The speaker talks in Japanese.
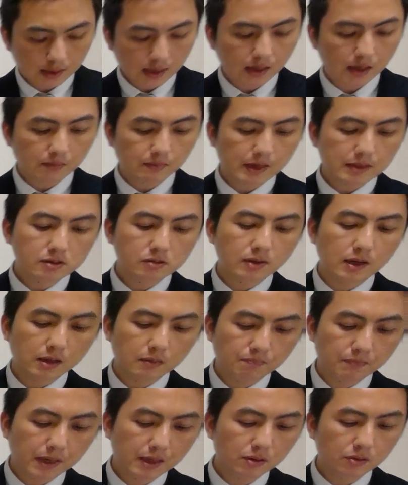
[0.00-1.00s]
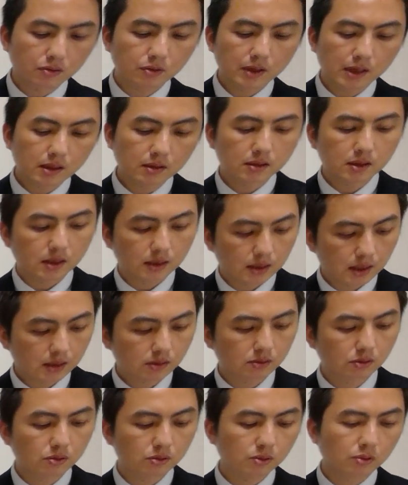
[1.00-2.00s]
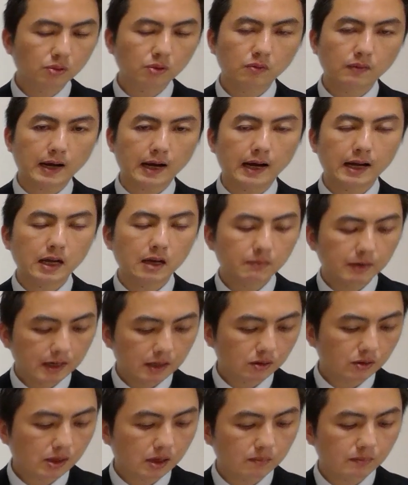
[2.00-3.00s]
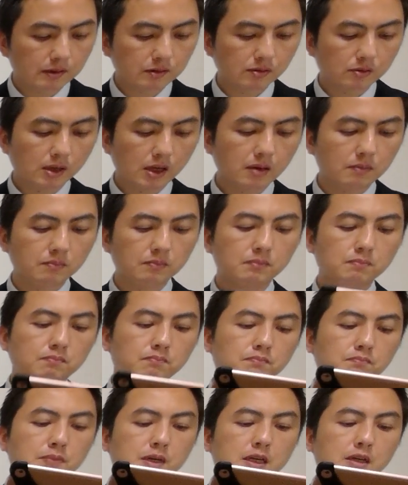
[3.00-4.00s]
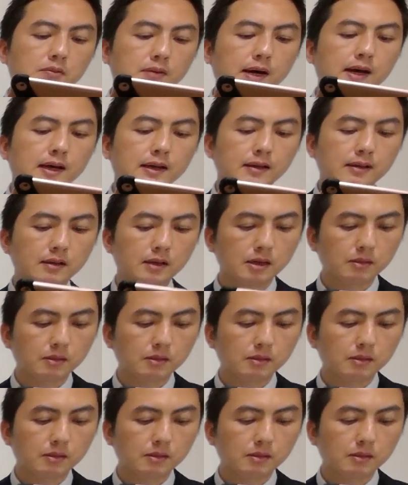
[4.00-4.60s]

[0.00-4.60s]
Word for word: だからまずは一般用医薬品でというところは誤りとなりますので、B は